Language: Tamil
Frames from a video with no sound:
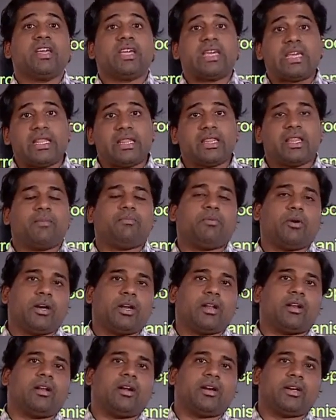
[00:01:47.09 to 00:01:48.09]
In the
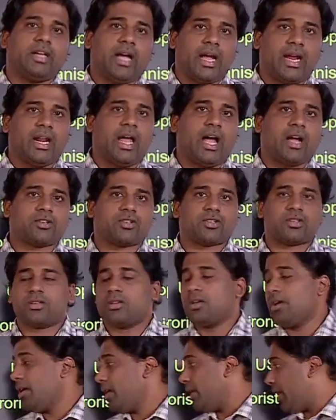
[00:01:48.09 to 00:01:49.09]
particular dialogues,
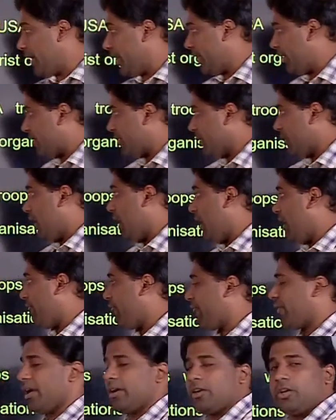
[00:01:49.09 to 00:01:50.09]
intra
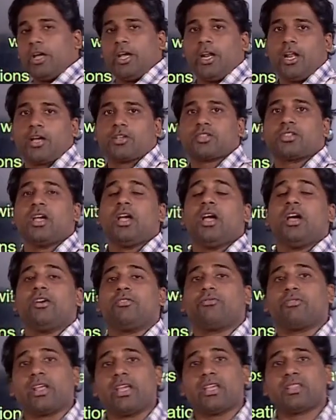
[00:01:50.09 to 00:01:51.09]
Afghan dialogues,
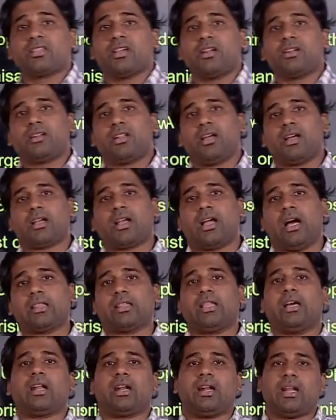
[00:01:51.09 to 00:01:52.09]
ரீசெண்டாக
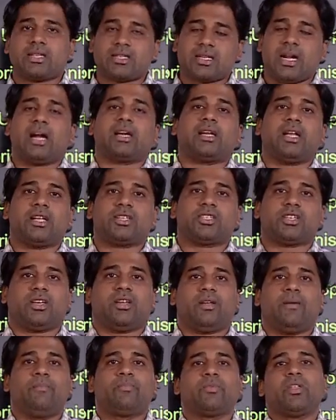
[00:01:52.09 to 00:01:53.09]
கத்தாரில் ஸ்டார்ட் ஆச்சு
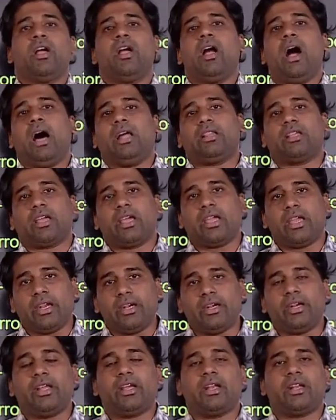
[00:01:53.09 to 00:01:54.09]
அதுக்கு
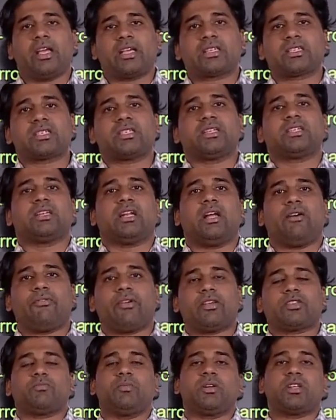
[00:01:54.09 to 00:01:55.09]
இந்தியன் எக்ஸ்டர்னல்
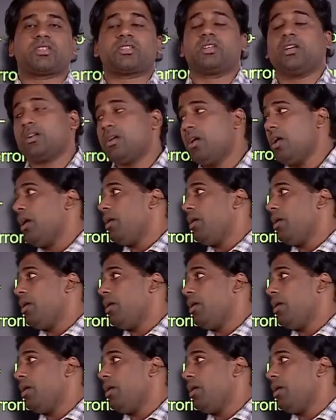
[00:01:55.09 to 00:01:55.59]
அஃபேர்ஸ் மினிஸ்டர்